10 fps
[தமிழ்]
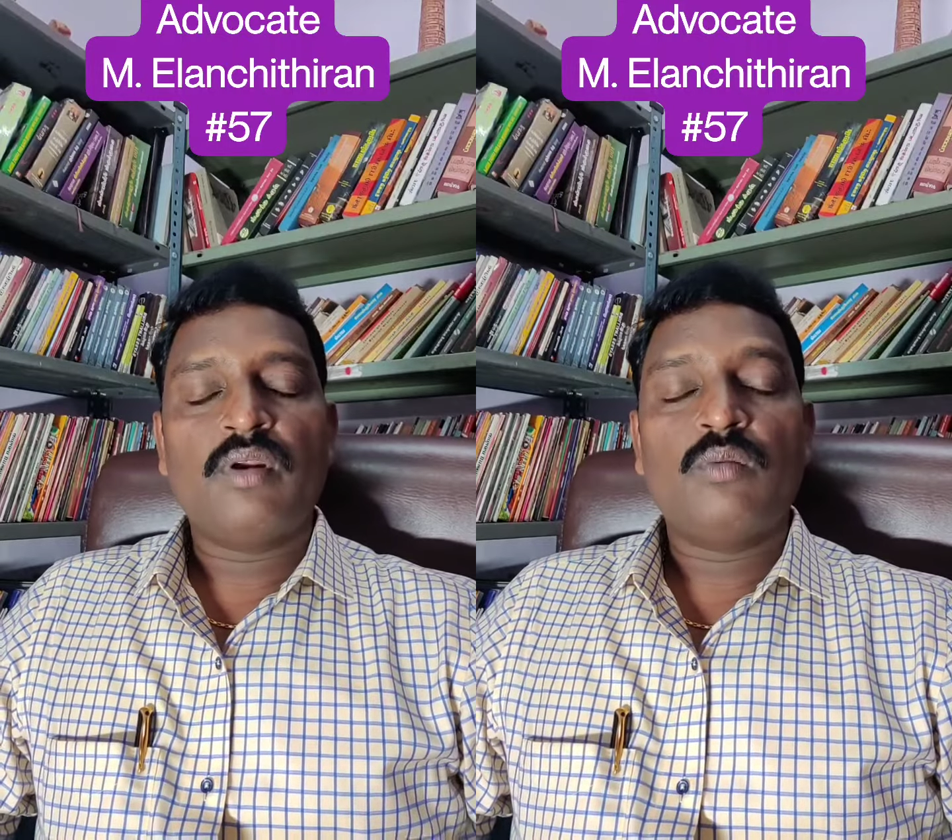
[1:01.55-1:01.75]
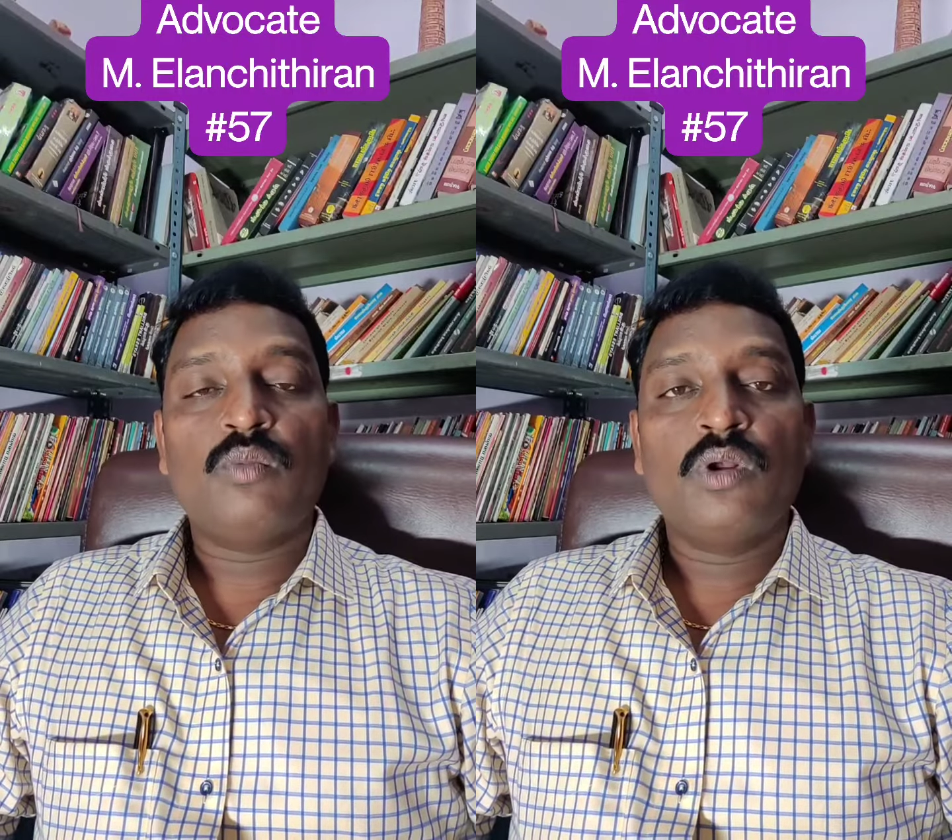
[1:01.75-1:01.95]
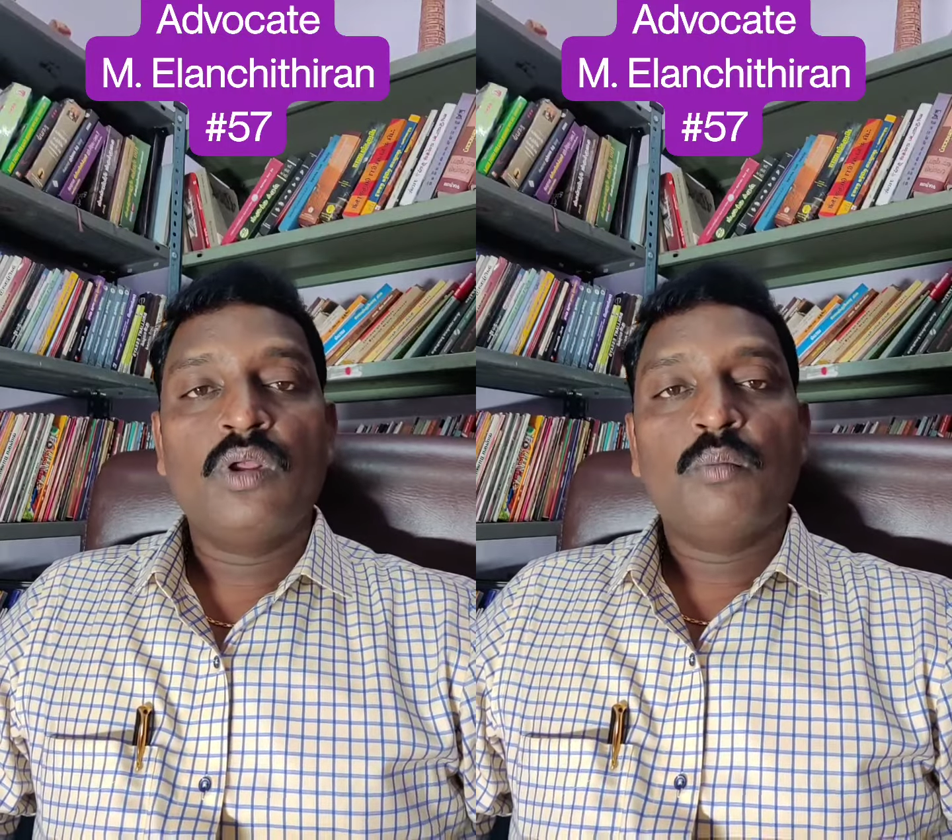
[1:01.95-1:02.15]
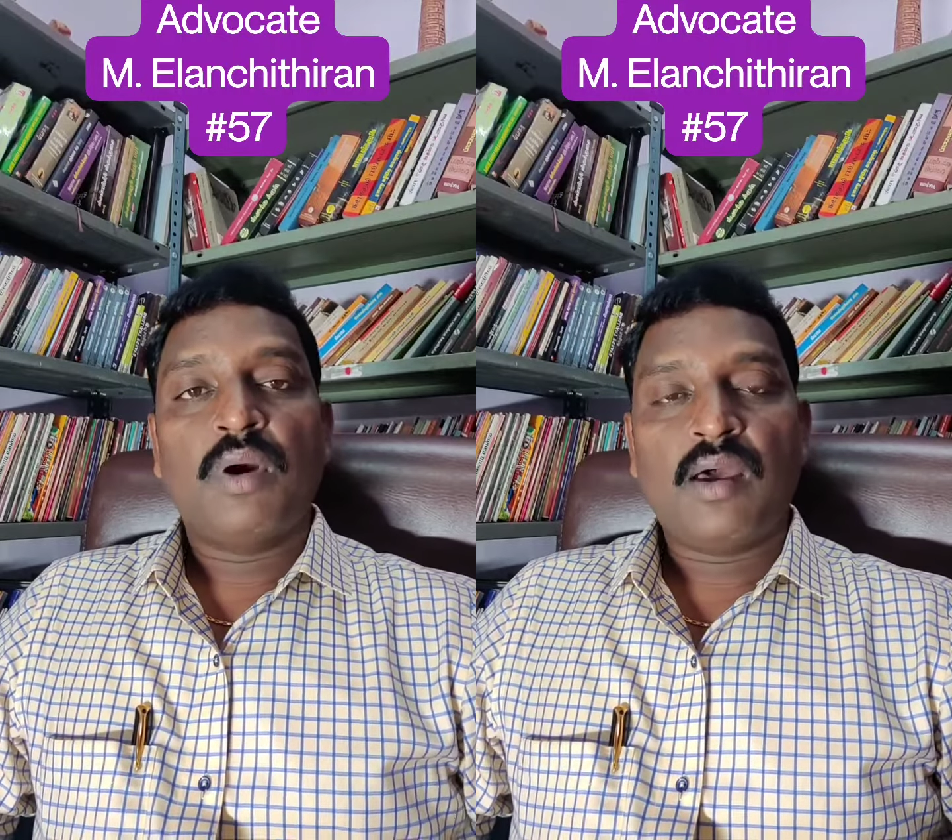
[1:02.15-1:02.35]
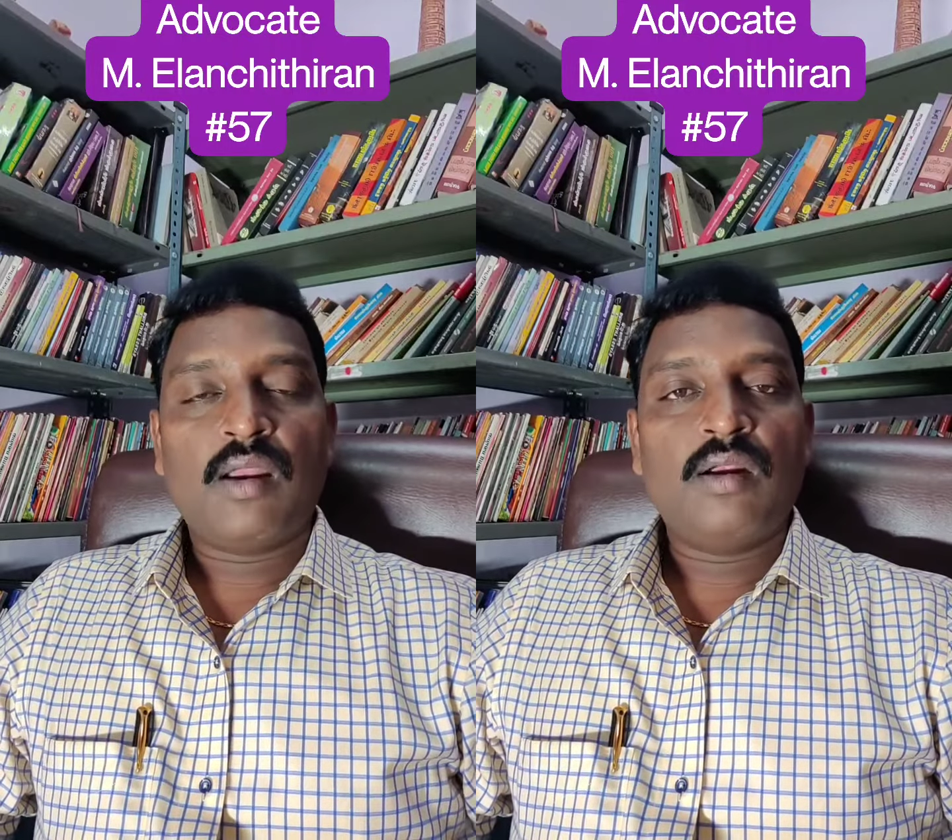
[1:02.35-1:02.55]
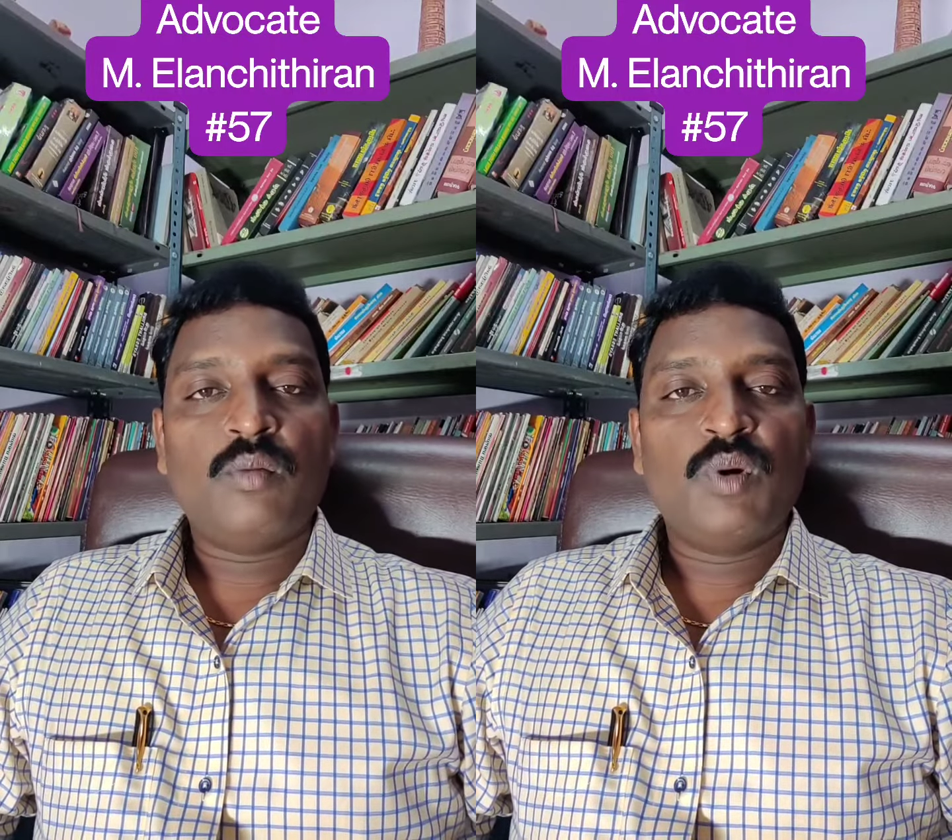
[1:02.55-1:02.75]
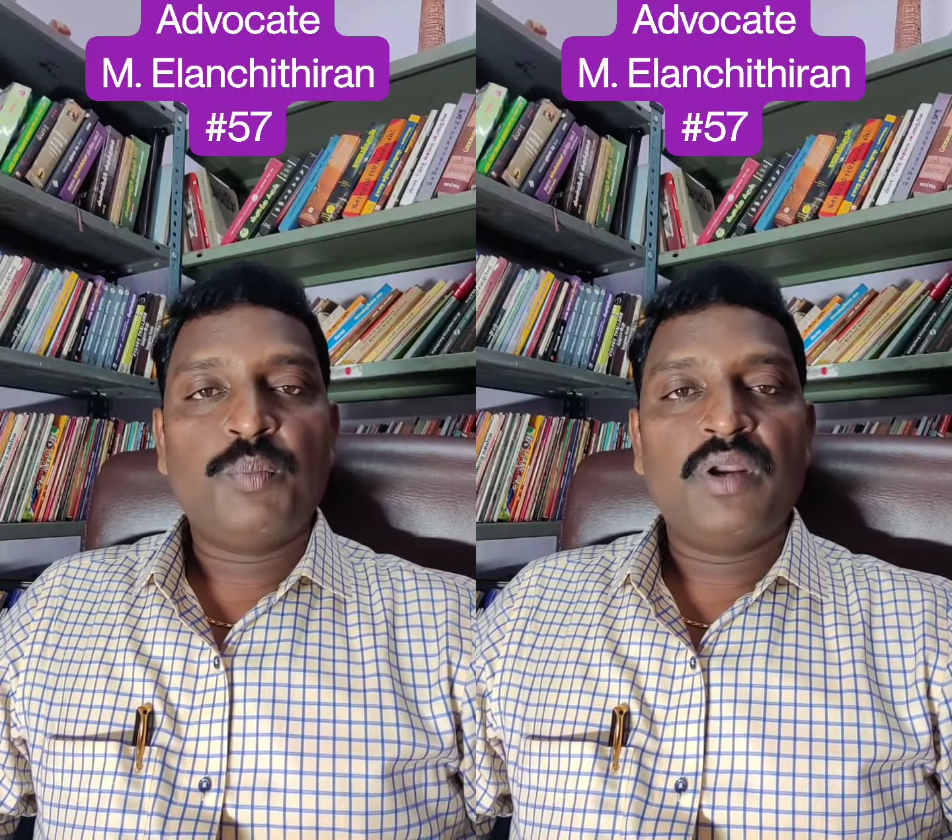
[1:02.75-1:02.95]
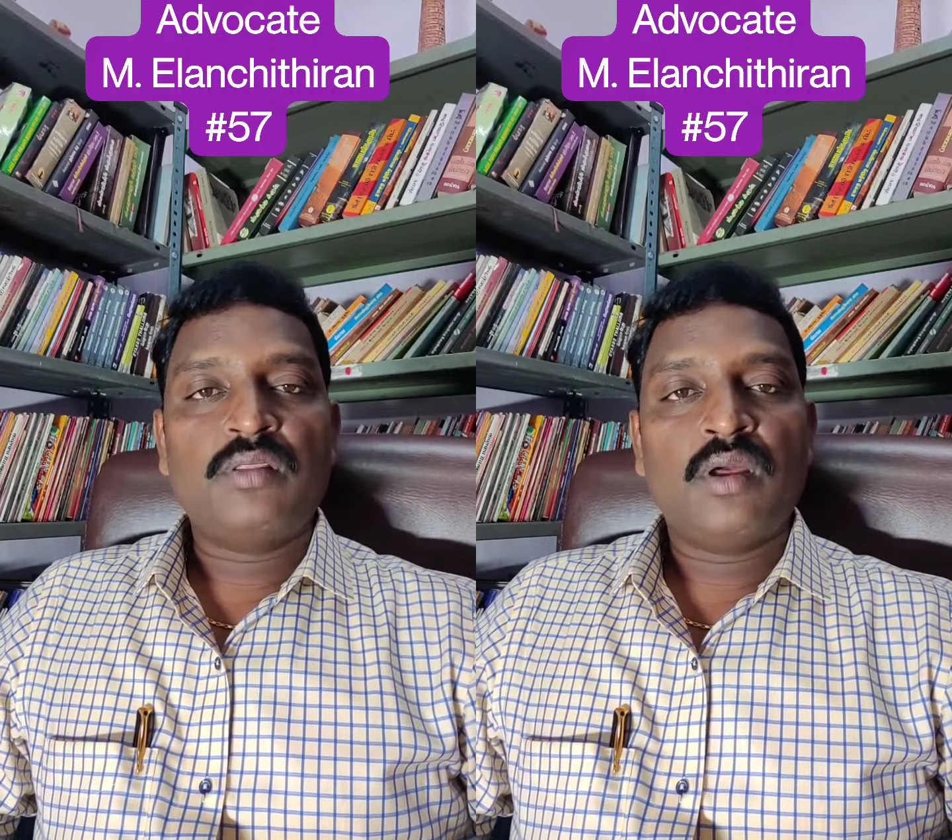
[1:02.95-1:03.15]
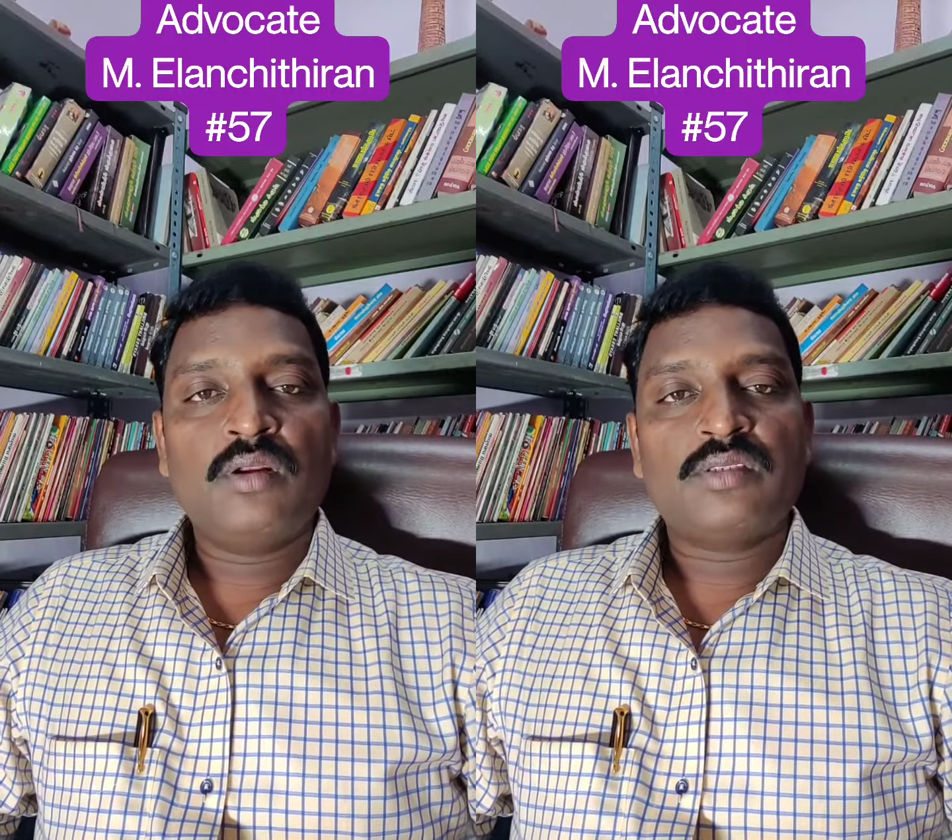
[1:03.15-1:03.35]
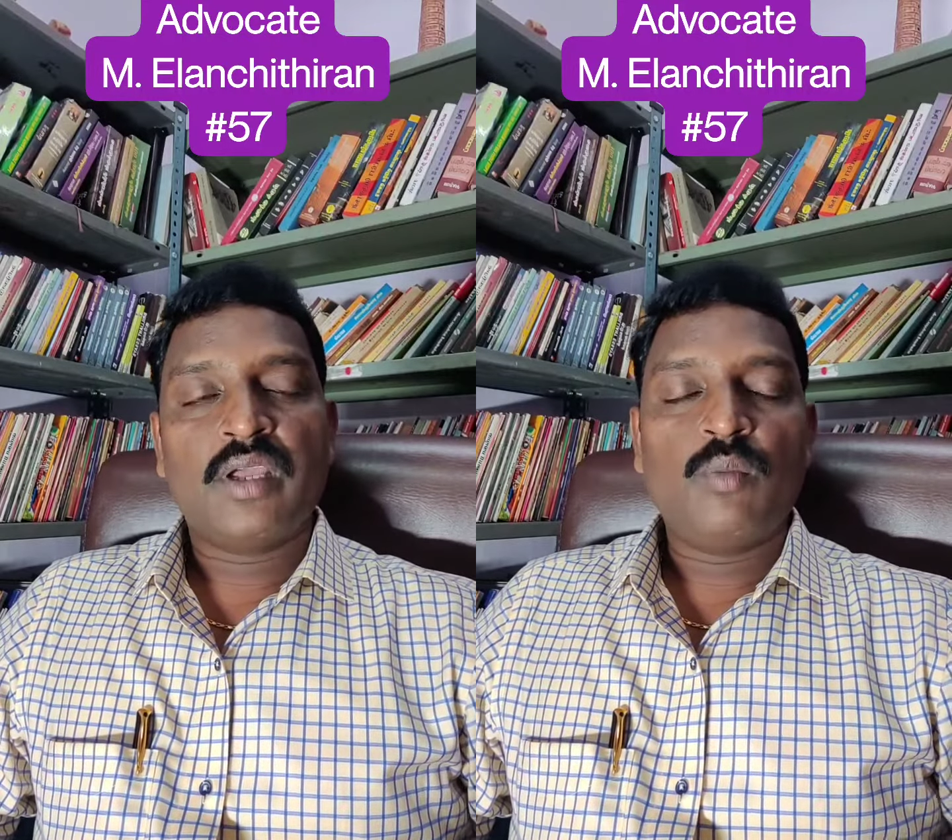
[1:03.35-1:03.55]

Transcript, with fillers: வேண்டும் பாராட்டும் அப்படித்தான்